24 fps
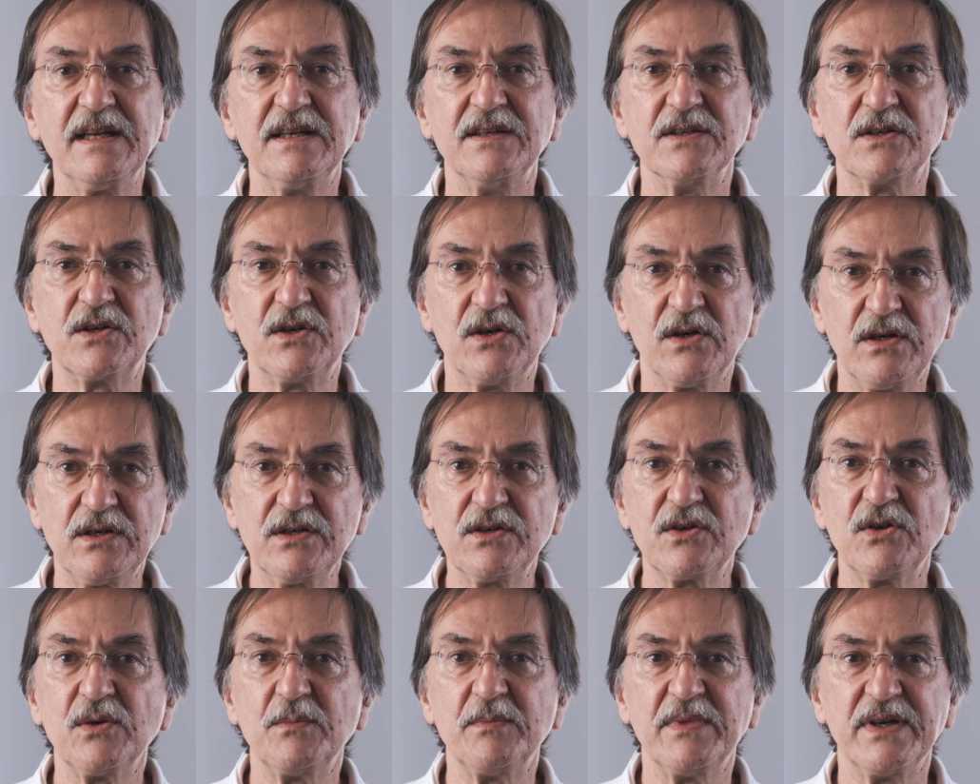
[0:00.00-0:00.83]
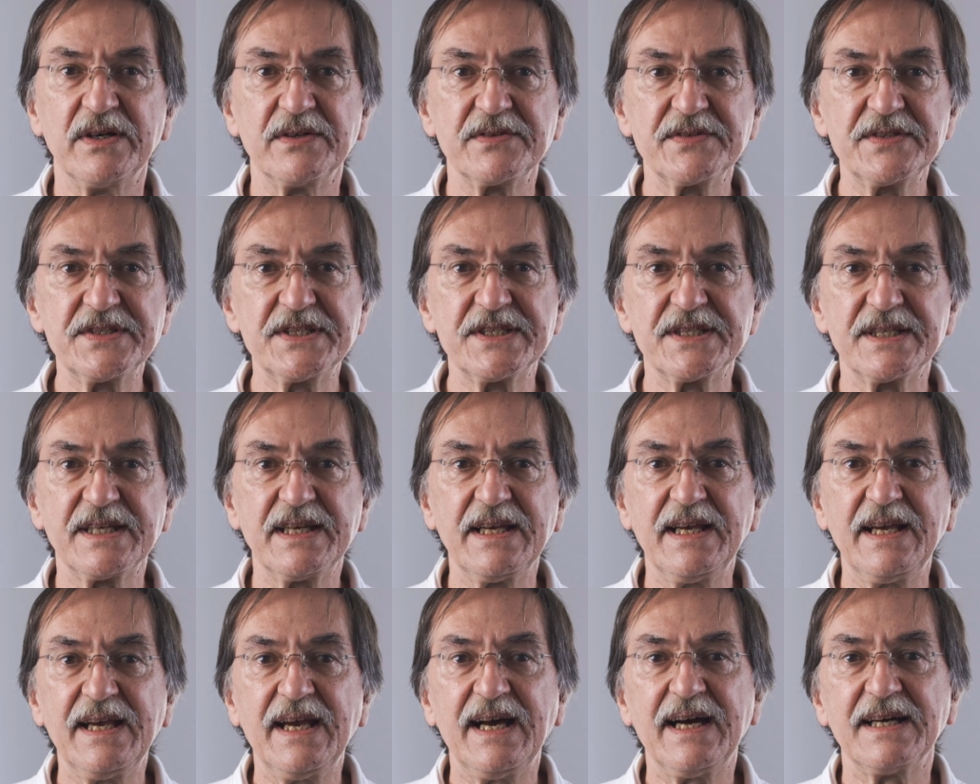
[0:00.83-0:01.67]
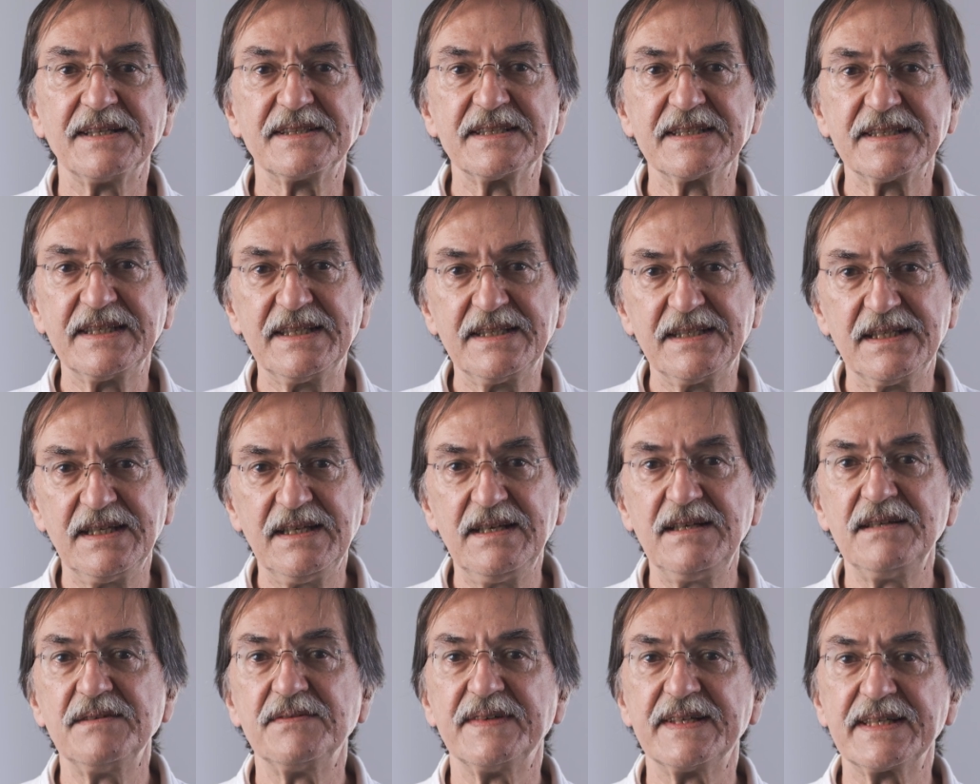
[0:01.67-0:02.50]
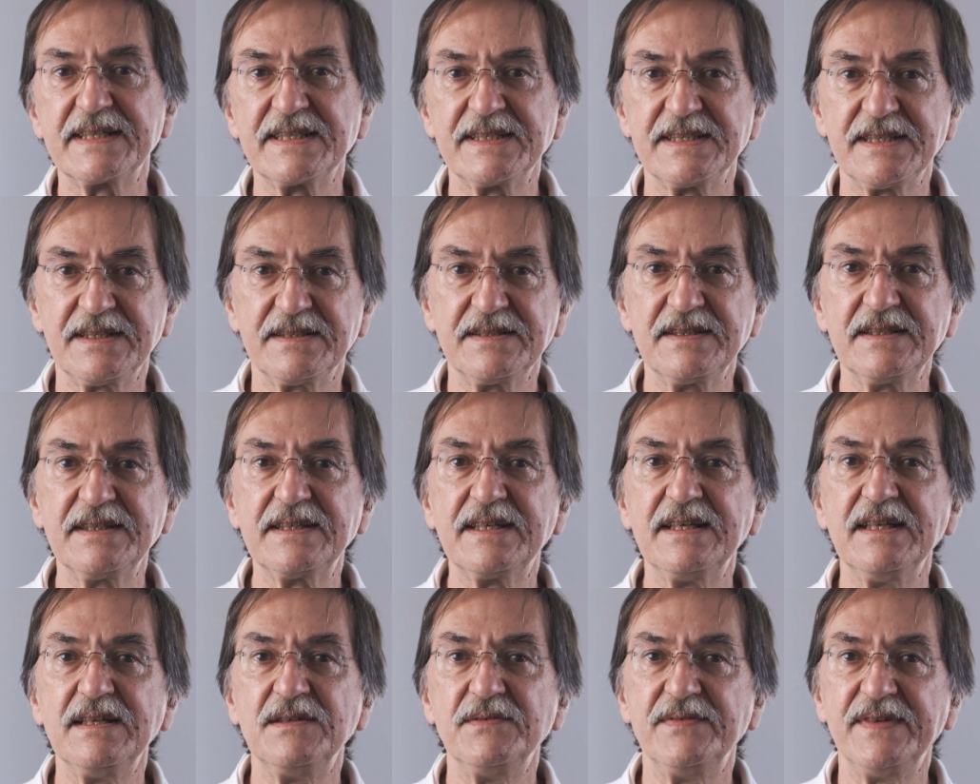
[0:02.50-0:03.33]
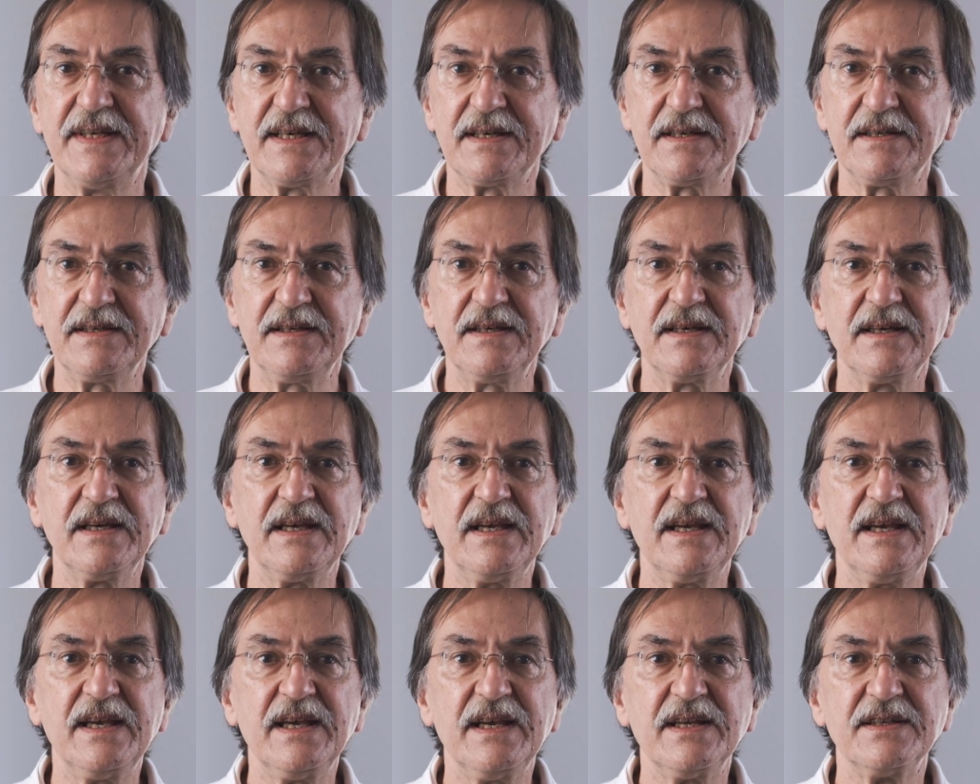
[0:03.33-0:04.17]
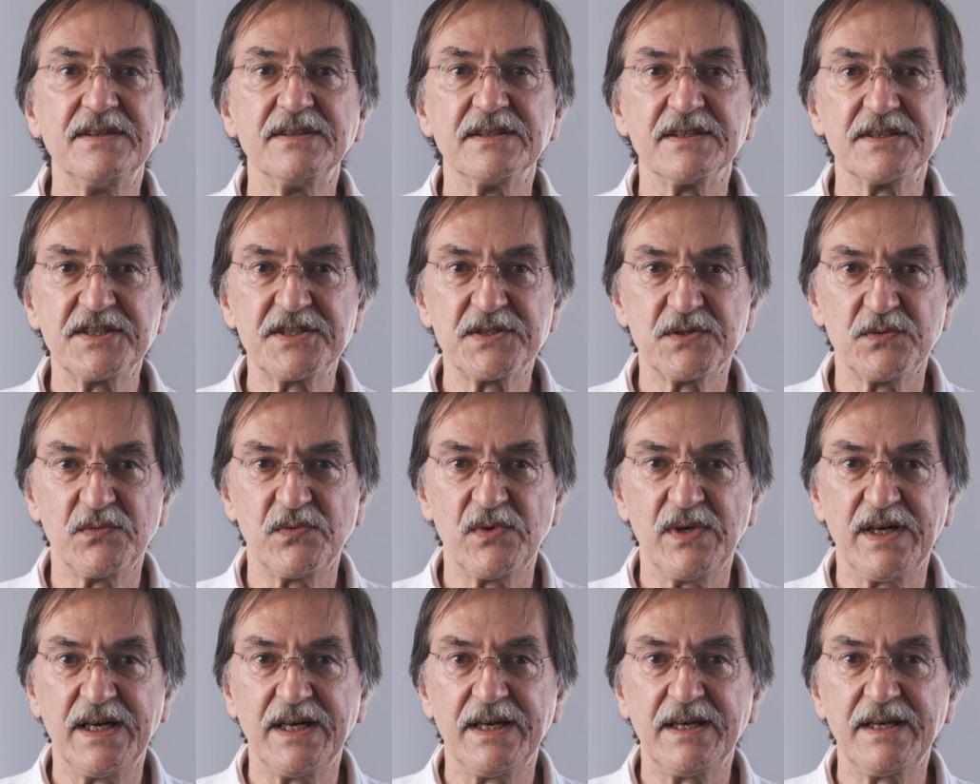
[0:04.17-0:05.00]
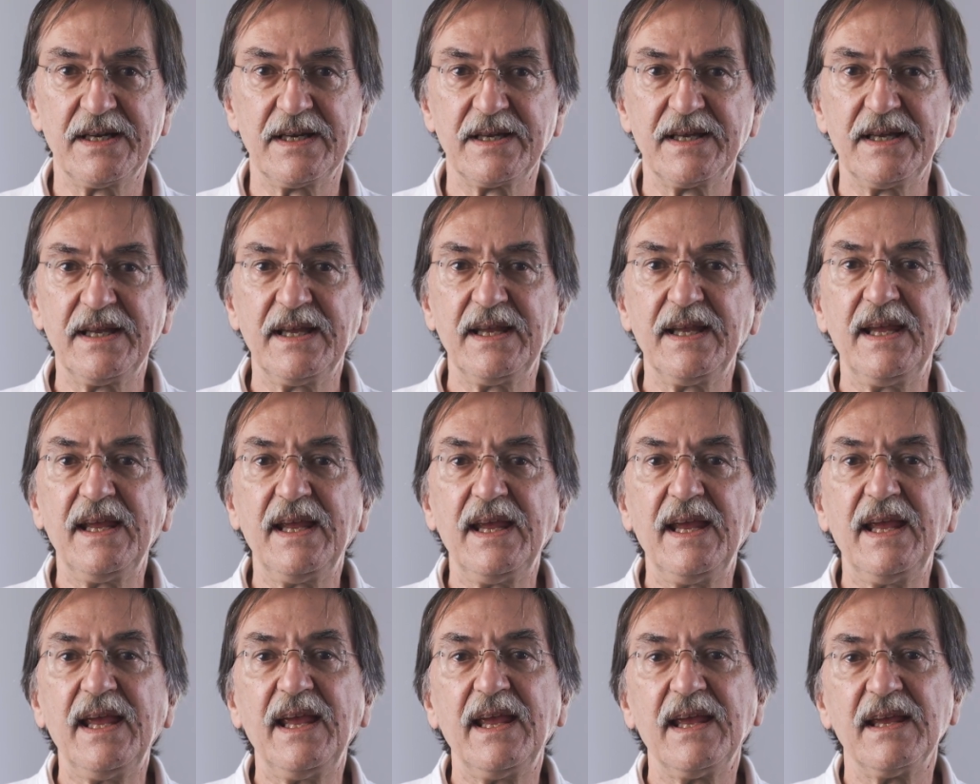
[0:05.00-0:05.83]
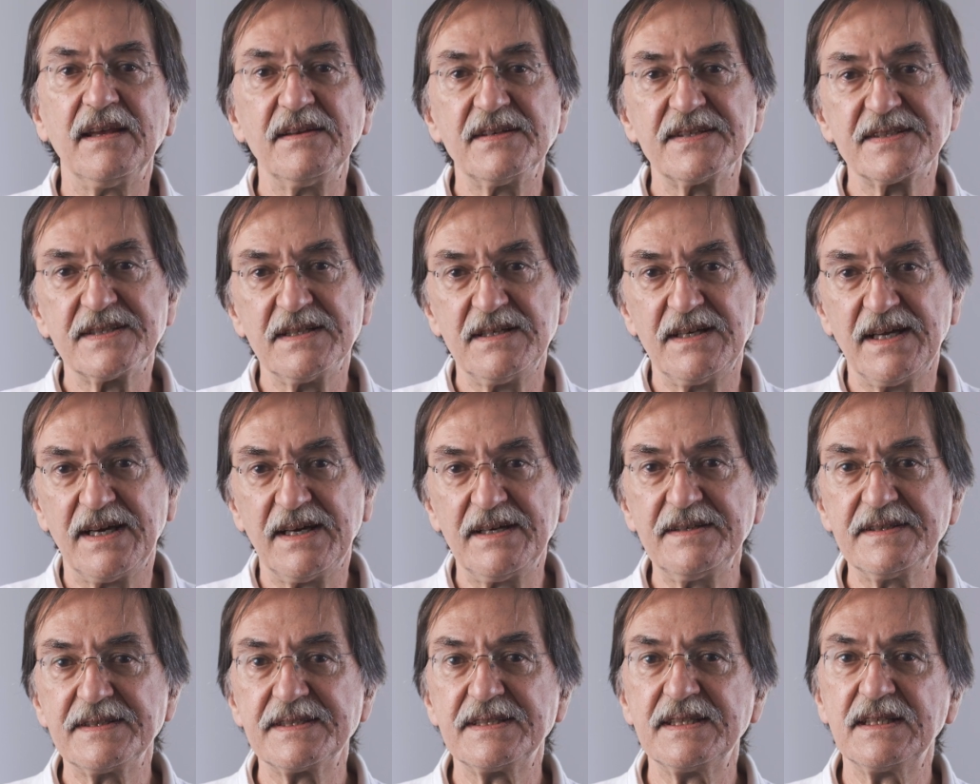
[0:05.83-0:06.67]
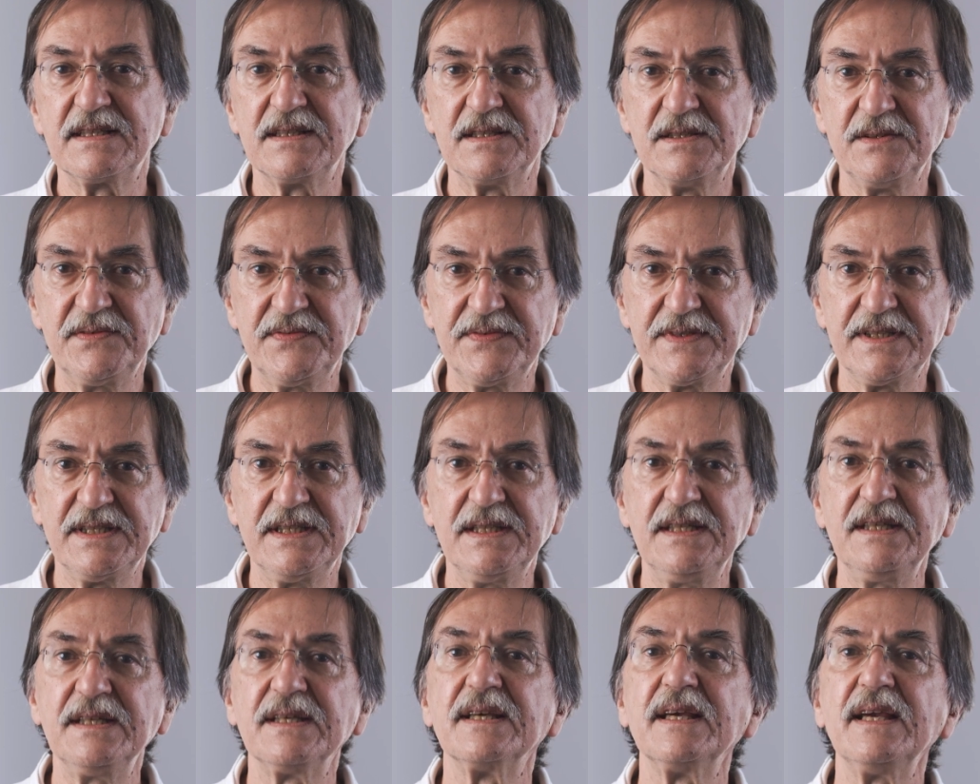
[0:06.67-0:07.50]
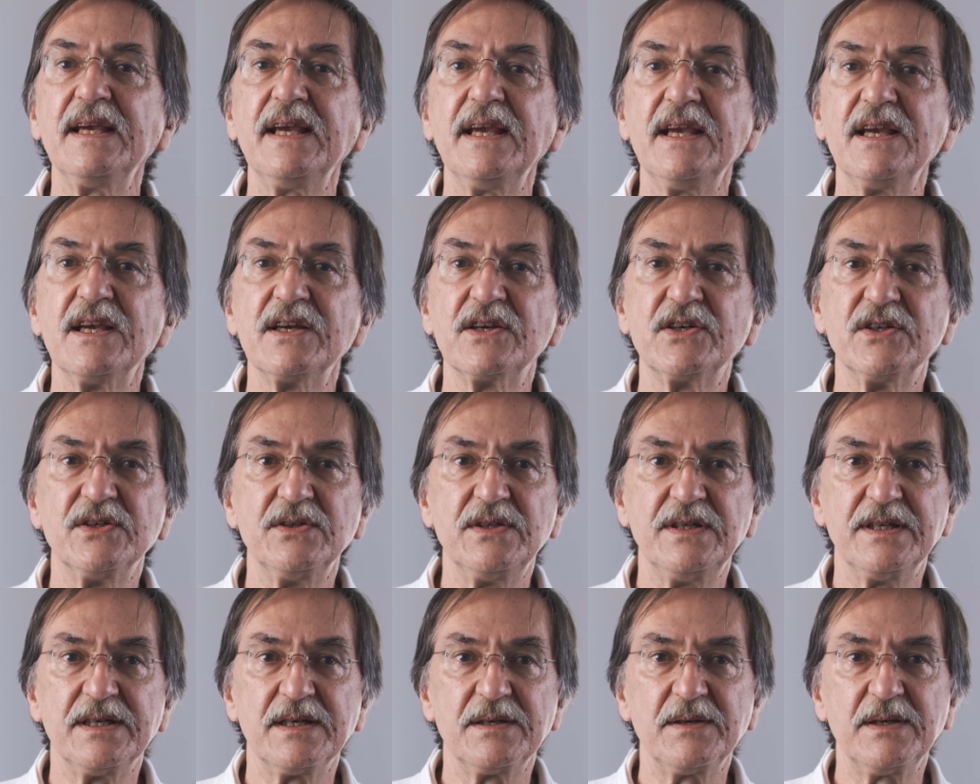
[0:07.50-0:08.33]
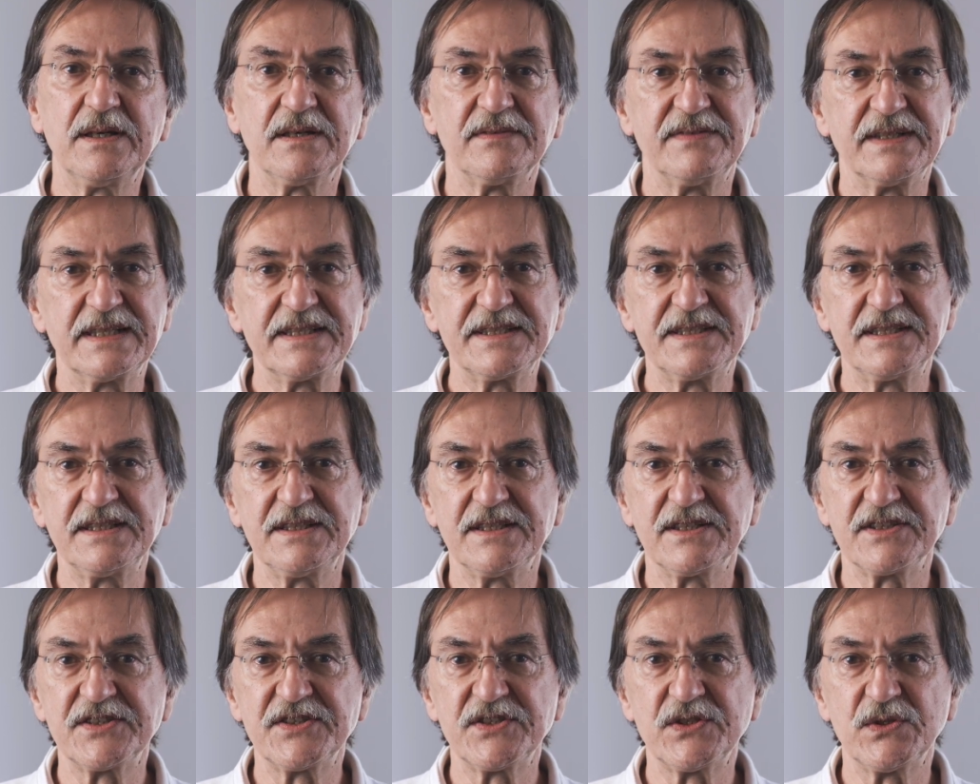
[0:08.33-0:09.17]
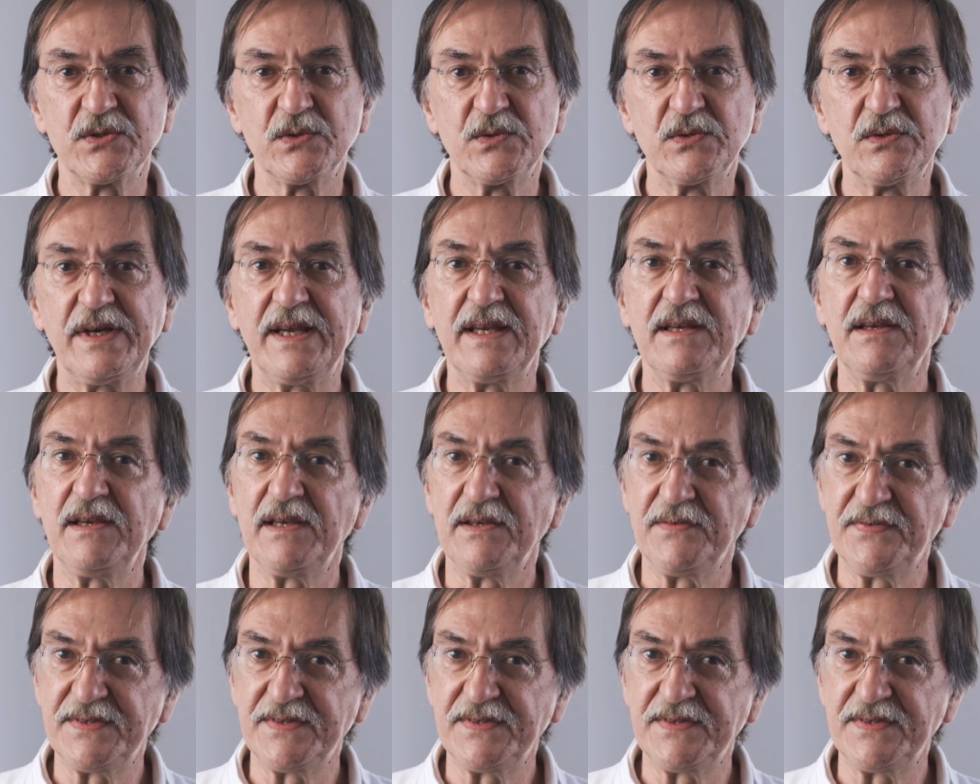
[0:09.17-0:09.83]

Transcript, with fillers: Le corps commence à traiter le vaccin qu'il vient de recevoir. Et cela signifie que la vaccination est